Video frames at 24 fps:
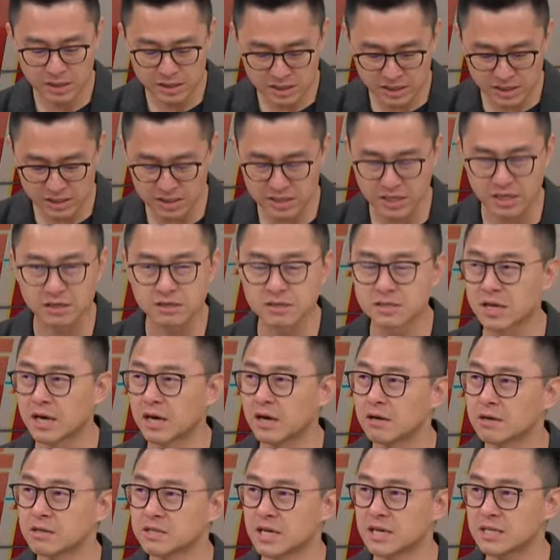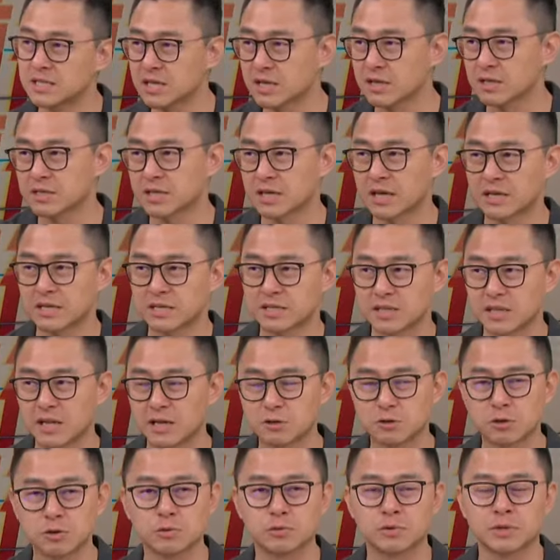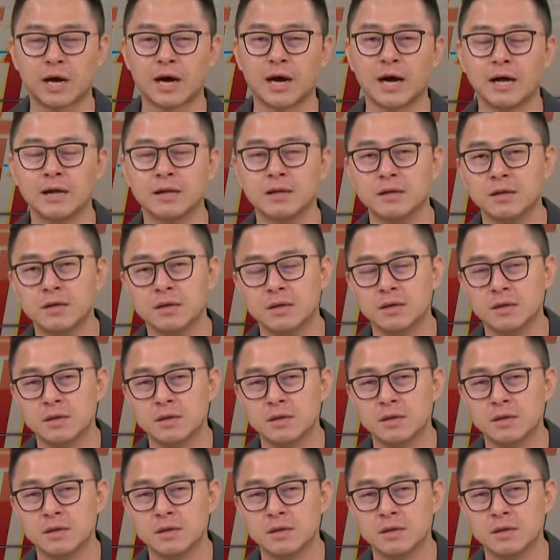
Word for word: 先讲一下，现在这个是列出五大案。